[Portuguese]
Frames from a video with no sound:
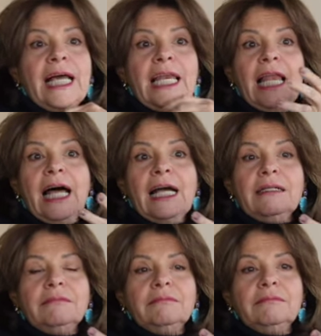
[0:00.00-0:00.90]

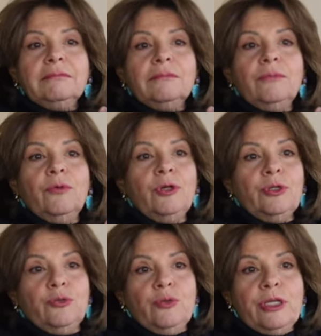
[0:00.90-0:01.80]
Alá. O
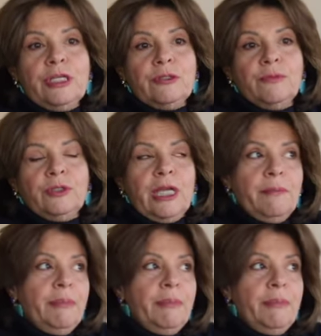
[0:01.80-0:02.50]
hinduísmo tem